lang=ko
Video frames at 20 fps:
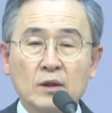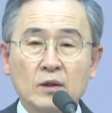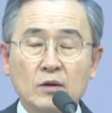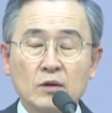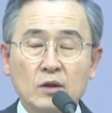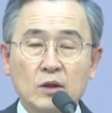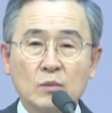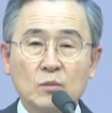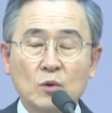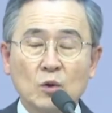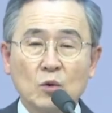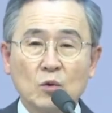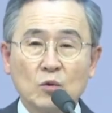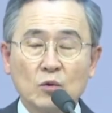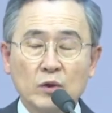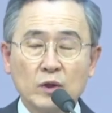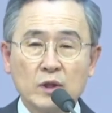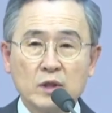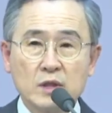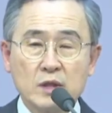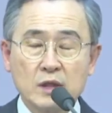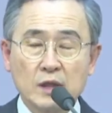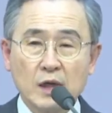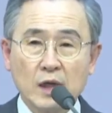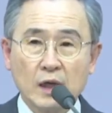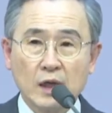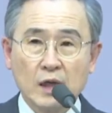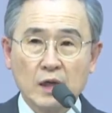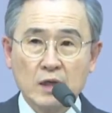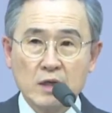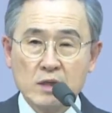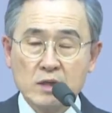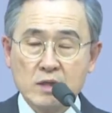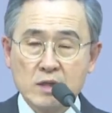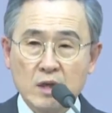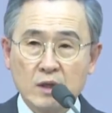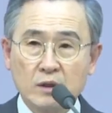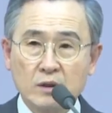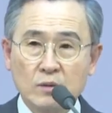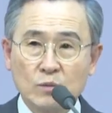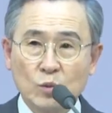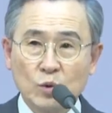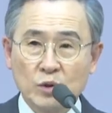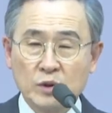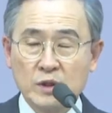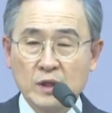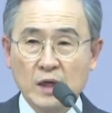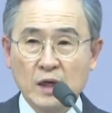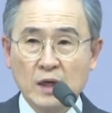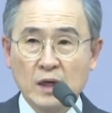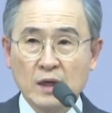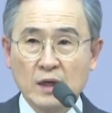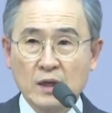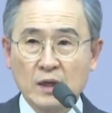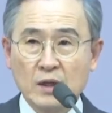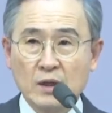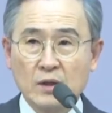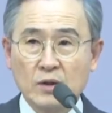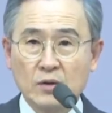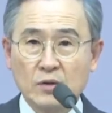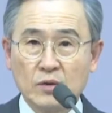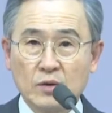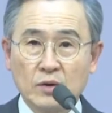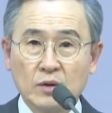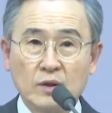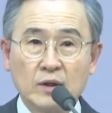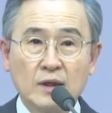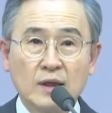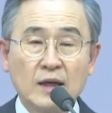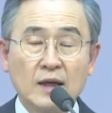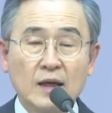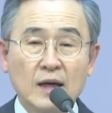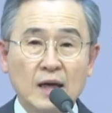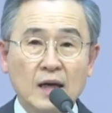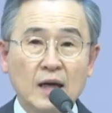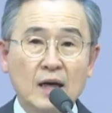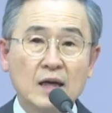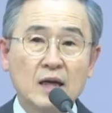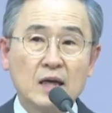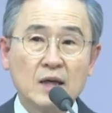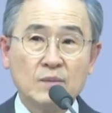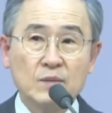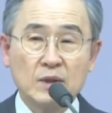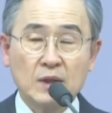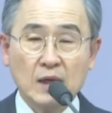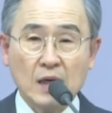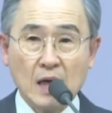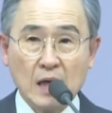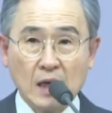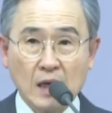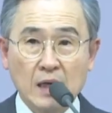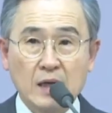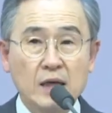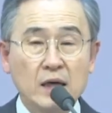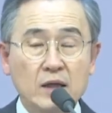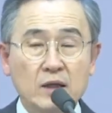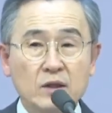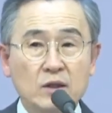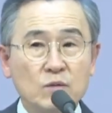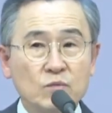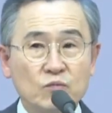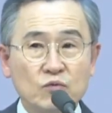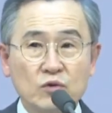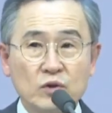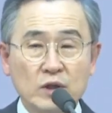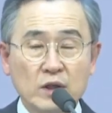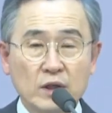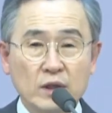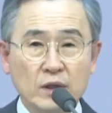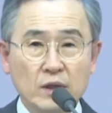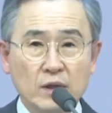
그러므로 우리 신앙의 일생은 뭐냐? 늘 하나님을 가까이 하는 것뿐이